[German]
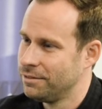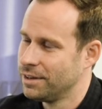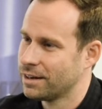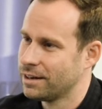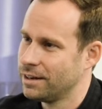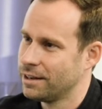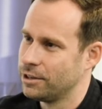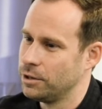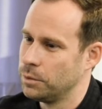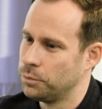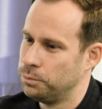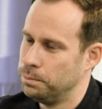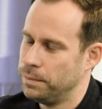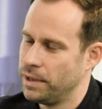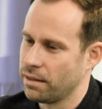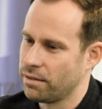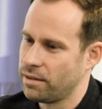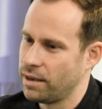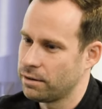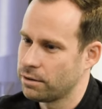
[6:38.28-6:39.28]
wirklich ich
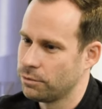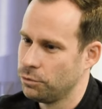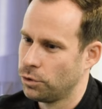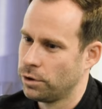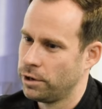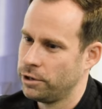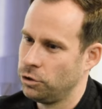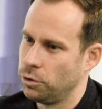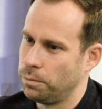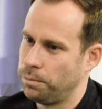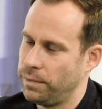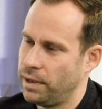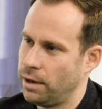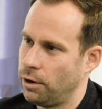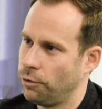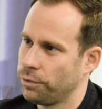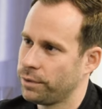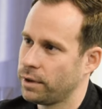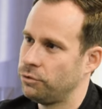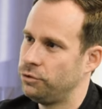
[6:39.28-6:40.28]
mehr Zeit gewonnen, ich habe
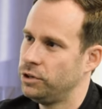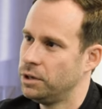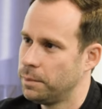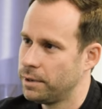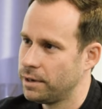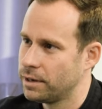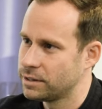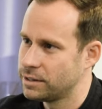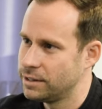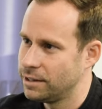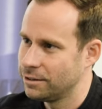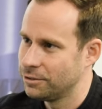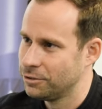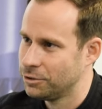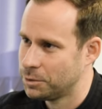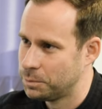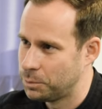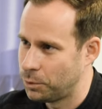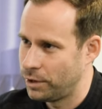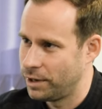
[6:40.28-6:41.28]
mehr andere Firmen
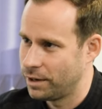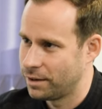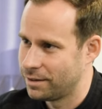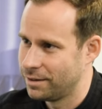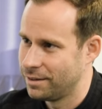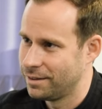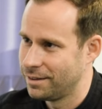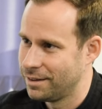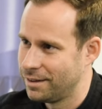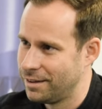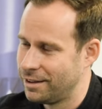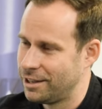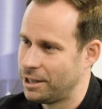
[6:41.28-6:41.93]
gesehen durch Projekte,